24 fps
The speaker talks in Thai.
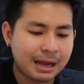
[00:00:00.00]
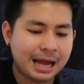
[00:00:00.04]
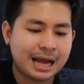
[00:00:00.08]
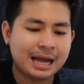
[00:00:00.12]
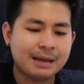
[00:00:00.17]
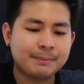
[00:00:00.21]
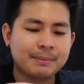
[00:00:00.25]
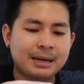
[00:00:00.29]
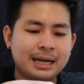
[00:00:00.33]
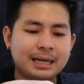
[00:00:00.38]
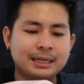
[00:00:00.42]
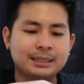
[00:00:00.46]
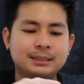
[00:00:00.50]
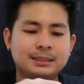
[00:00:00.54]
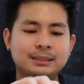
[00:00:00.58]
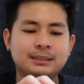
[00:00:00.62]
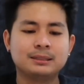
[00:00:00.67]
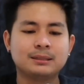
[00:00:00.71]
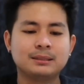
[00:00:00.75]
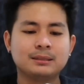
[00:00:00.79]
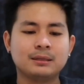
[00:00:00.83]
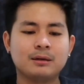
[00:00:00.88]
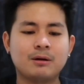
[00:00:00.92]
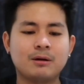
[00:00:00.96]
ป้ายมัน
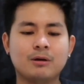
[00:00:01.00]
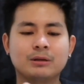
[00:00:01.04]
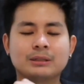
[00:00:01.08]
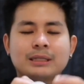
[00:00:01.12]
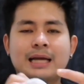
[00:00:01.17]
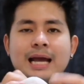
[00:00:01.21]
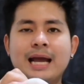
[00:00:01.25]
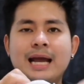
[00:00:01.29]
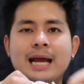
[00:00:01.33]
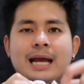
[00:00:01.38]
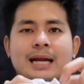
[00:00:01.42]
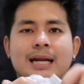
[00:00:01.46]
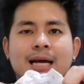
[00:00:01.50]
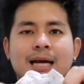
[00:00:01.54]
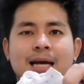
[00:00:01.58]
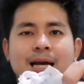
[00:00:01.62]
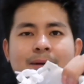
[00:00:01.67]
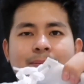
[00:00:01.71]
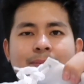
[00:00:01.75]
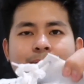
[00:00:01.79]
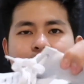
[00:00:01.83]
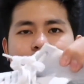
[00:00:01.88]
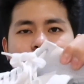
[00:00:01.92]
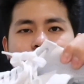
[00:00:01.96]
ของแท้นะค
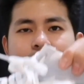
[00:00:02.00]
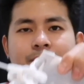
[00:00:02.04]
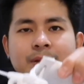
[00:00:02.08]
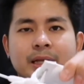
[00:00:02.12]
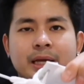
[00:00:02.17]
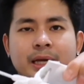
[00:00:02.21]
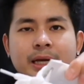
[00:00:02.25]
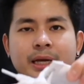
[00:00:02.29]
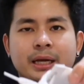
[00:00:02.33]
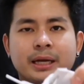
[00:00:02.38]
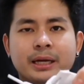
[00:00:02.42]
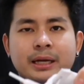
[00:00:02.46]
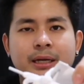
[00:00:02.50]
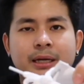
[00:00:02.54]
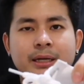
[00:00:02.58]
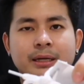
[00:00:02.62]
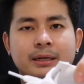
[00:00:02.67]
รับเนี่ย